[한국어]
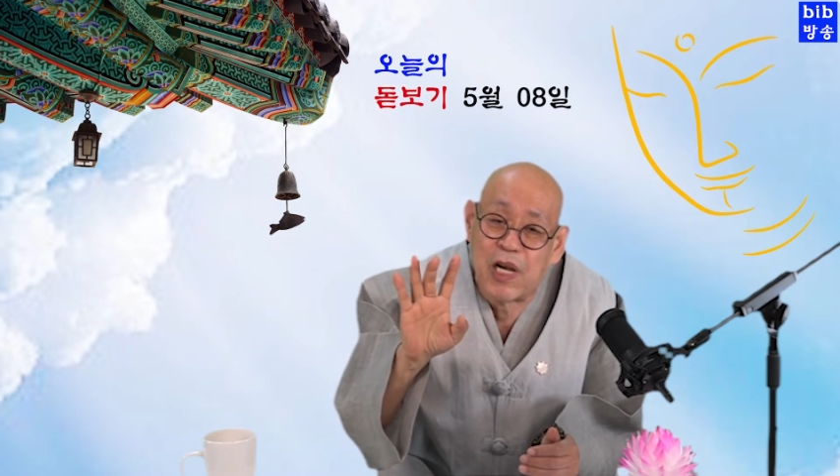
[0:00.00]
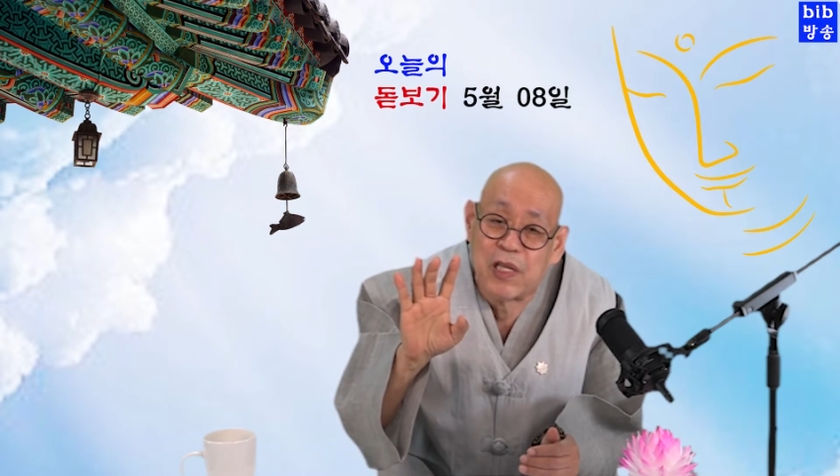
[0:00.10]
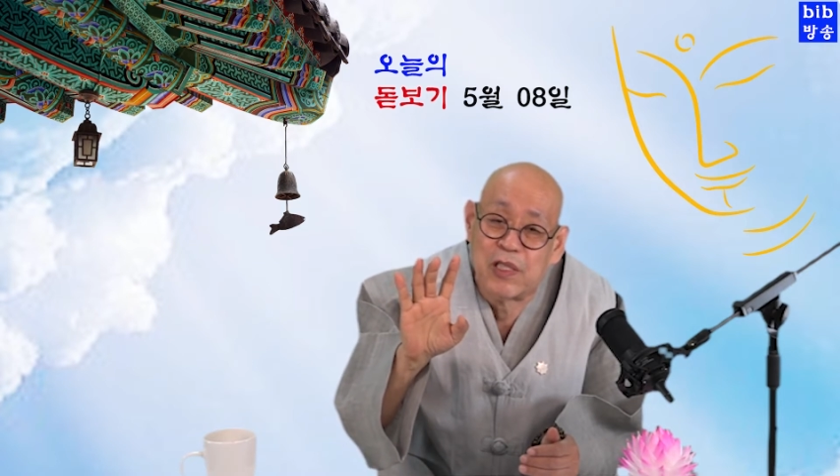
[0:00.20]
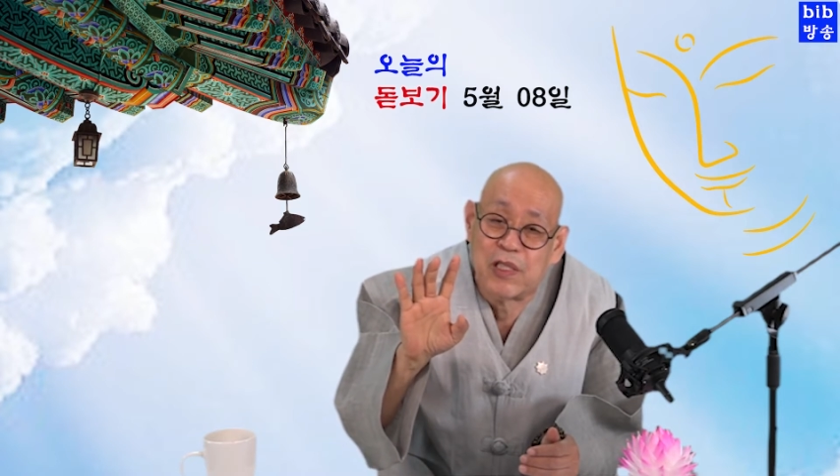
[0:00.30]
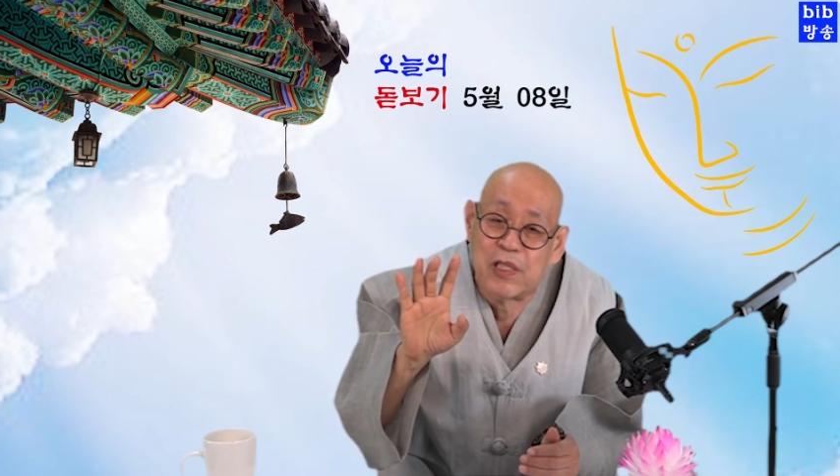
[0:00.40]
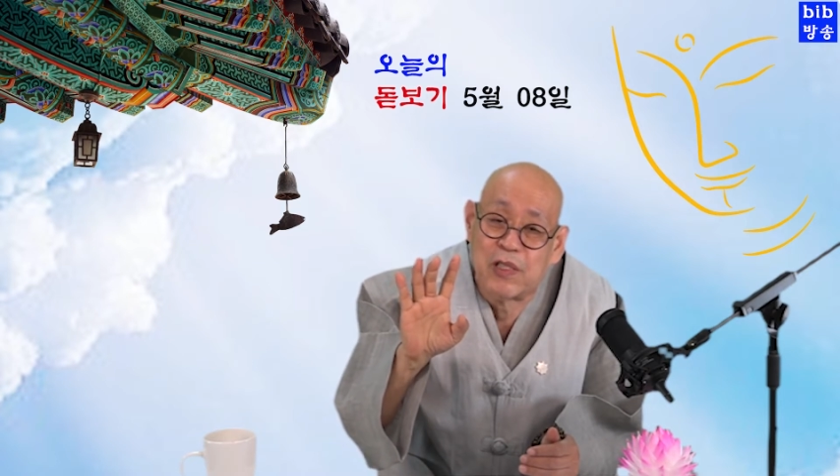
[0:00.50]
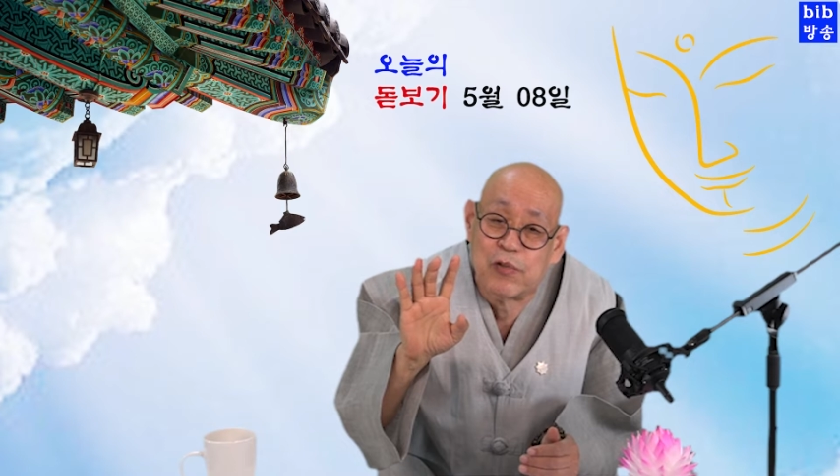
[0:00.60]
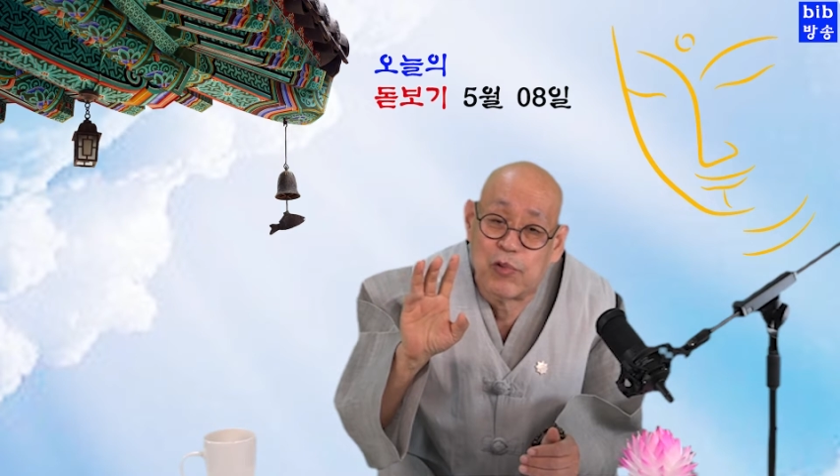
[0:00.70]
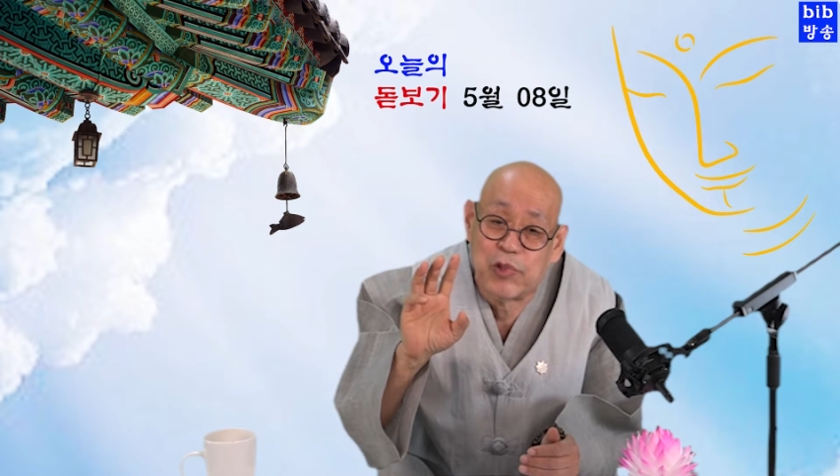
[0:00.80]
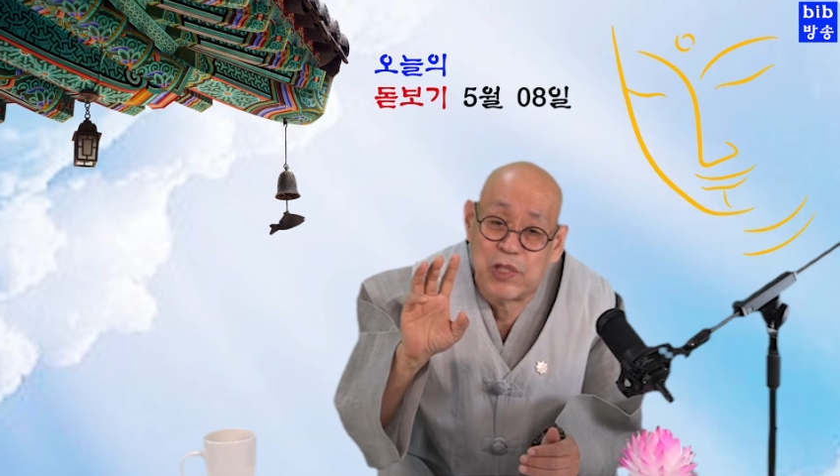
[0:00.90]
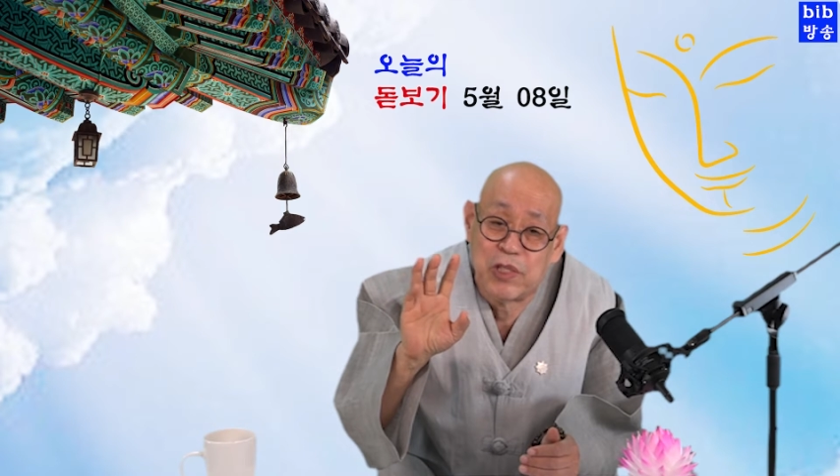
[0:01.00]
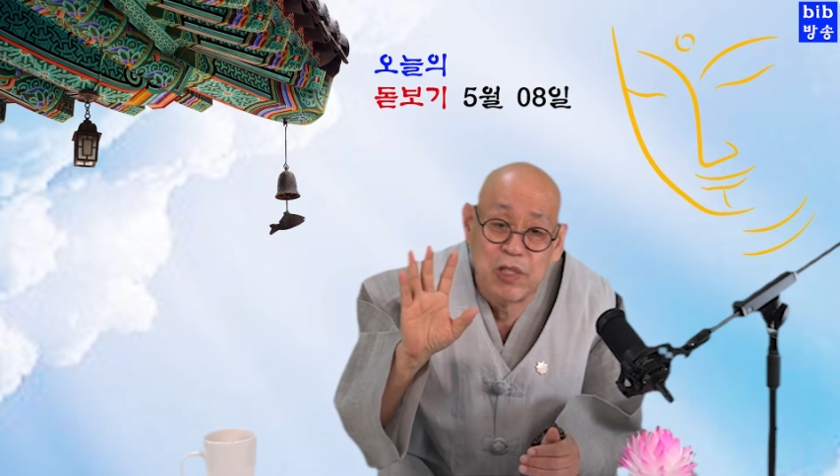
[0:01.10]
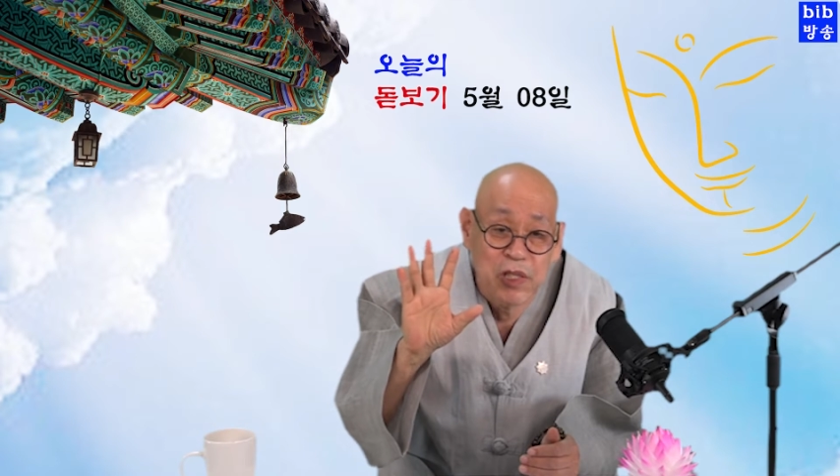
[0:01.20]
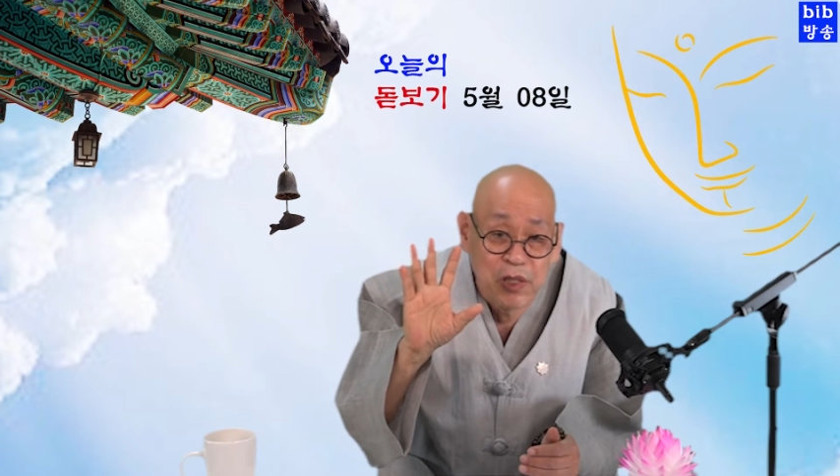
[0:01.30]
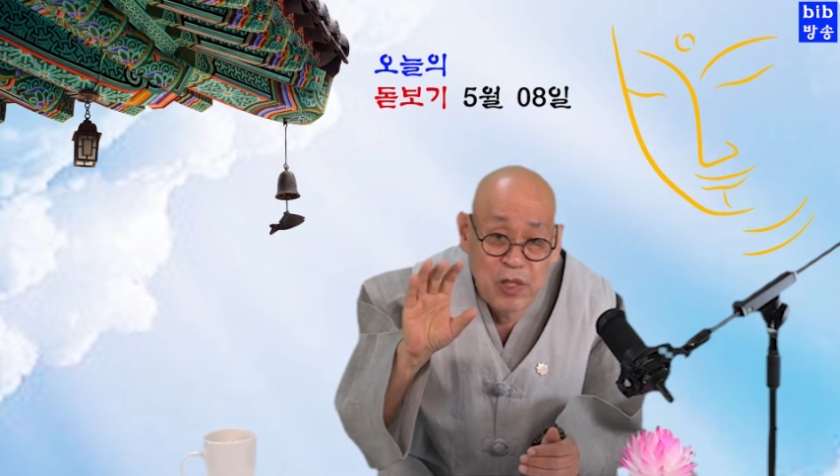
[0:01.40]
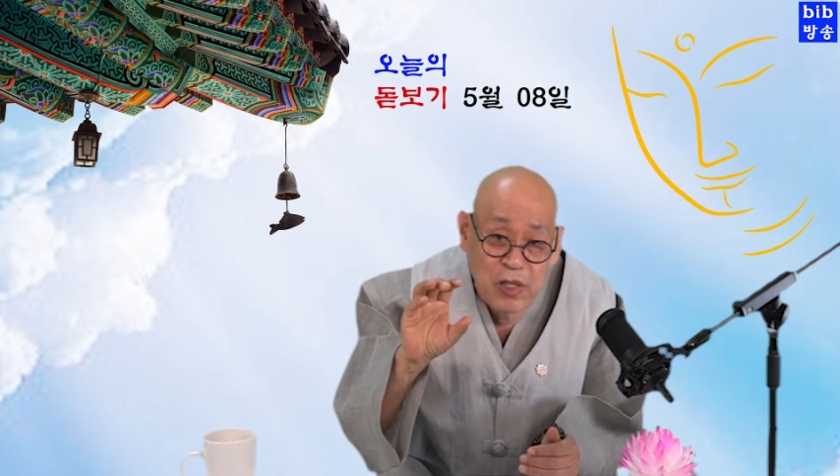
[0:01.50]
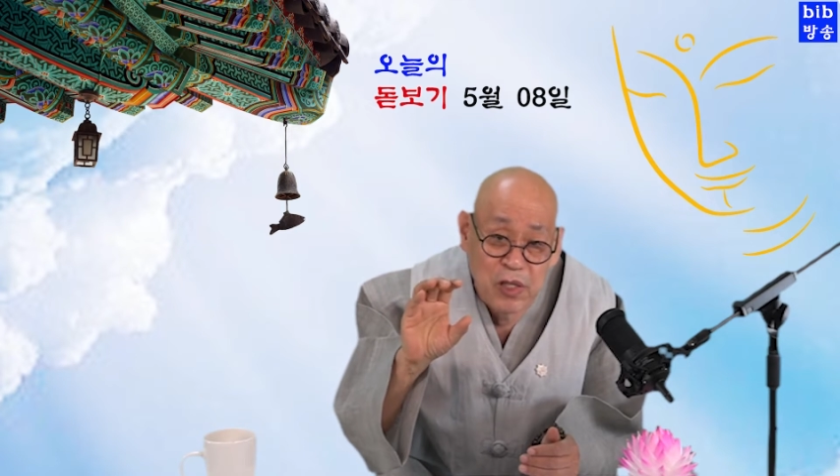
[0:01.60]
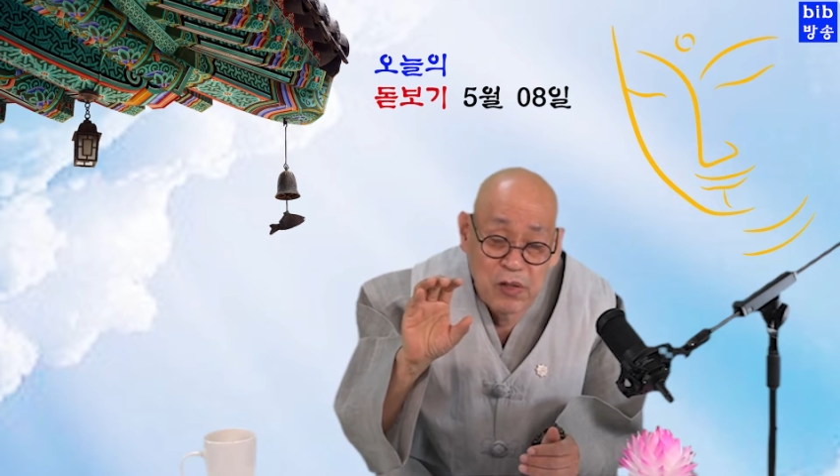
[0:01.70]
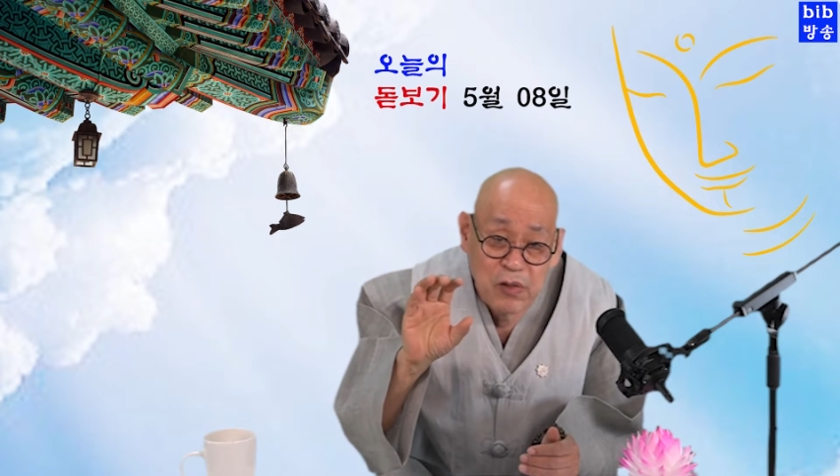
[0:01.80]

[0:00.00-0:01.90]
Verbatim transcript: 약지, 소지 이래잖아요.